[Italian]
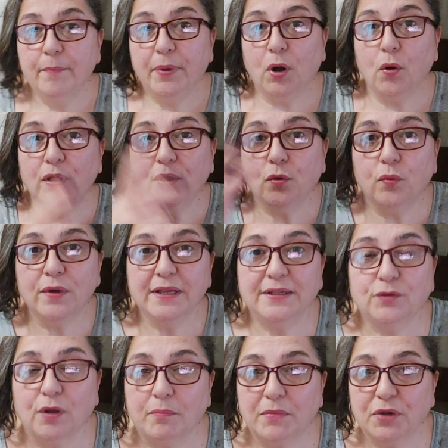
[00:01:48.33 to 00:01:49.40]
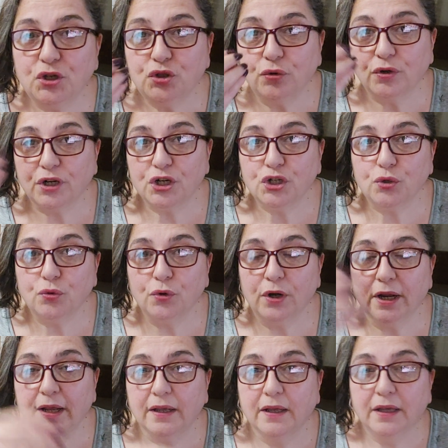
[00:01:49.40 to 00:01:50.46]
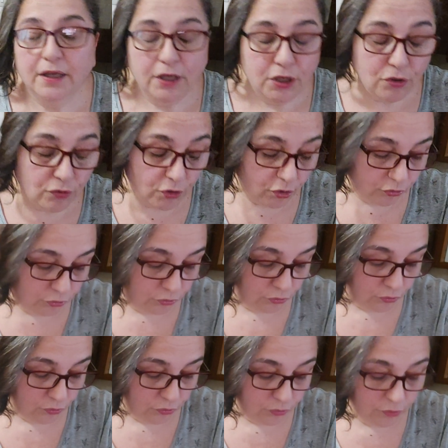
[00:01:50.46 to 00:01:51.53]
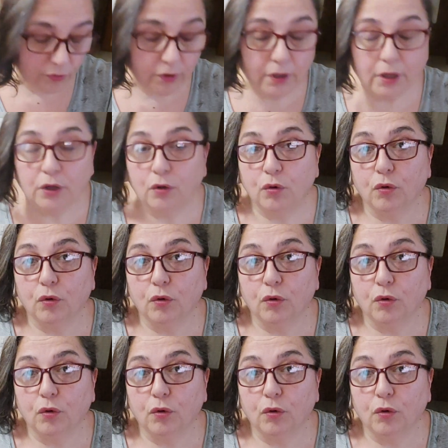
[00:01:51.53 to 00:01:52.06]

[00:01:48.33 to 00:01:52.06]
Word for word: però in questo a maggior ragione io noto eh,